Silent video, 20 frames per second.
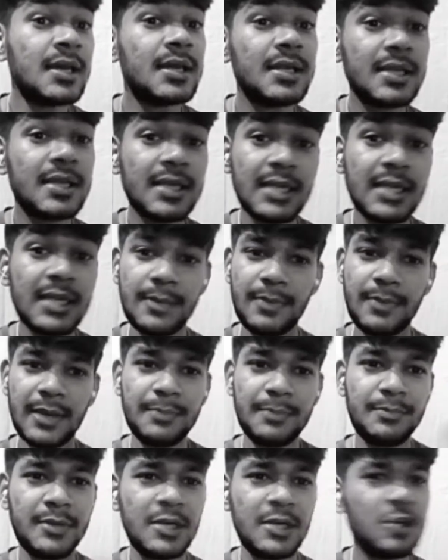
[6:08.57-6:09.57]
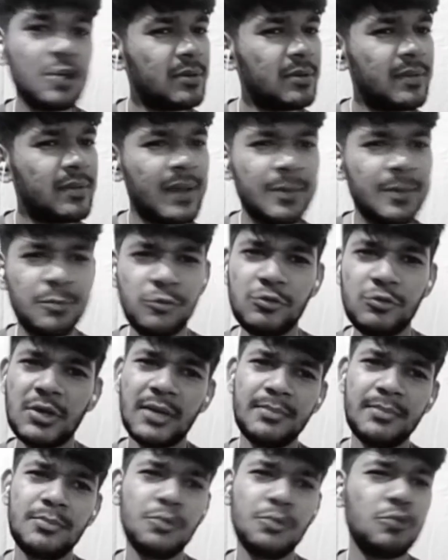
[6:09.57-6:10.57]
लेकिन यार भाई वीडियो में भाई पूरा
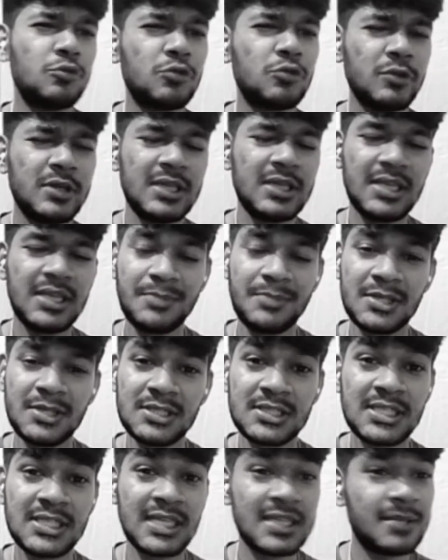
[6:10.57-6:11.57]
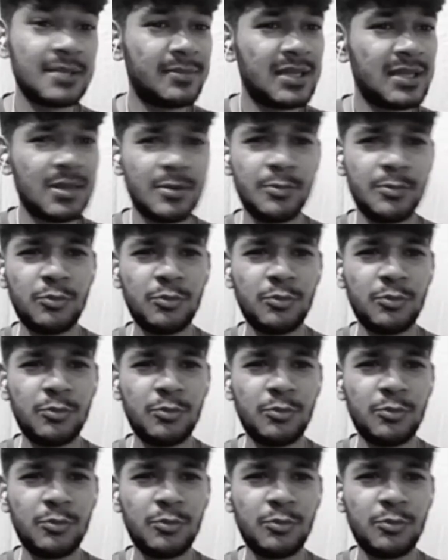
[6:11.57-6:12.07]
ब्लू को ही रिप्रेजेंट करता है मतलब कि